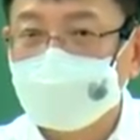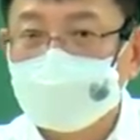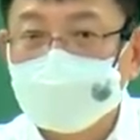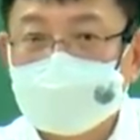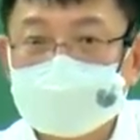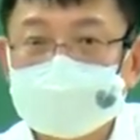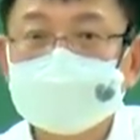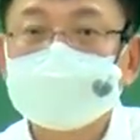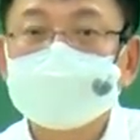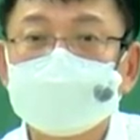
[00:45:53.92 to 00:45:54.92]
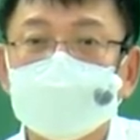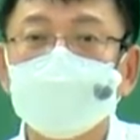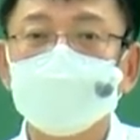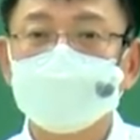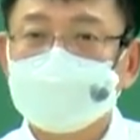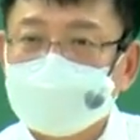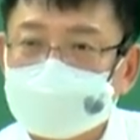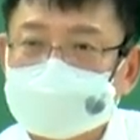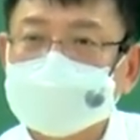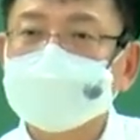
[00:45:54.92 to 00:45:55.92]
받은 날로부터
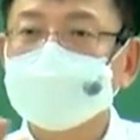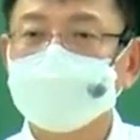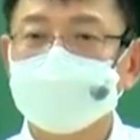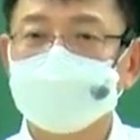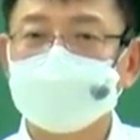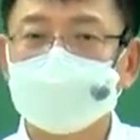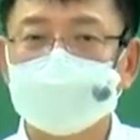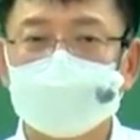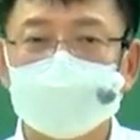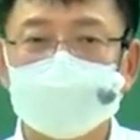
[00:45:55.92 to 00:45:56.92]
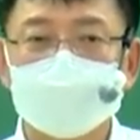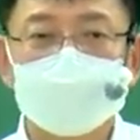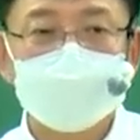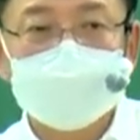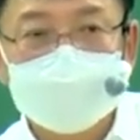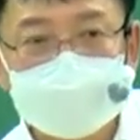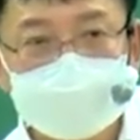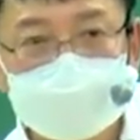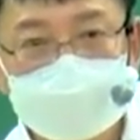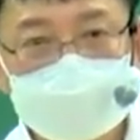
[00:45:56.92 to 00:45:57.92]
이자 붙여줘야 돼. 손해배상도
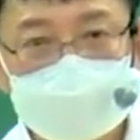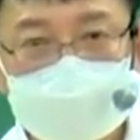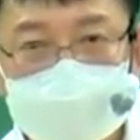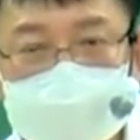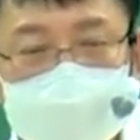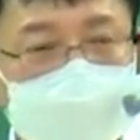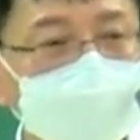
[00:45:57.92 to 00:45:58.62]
있지. 근데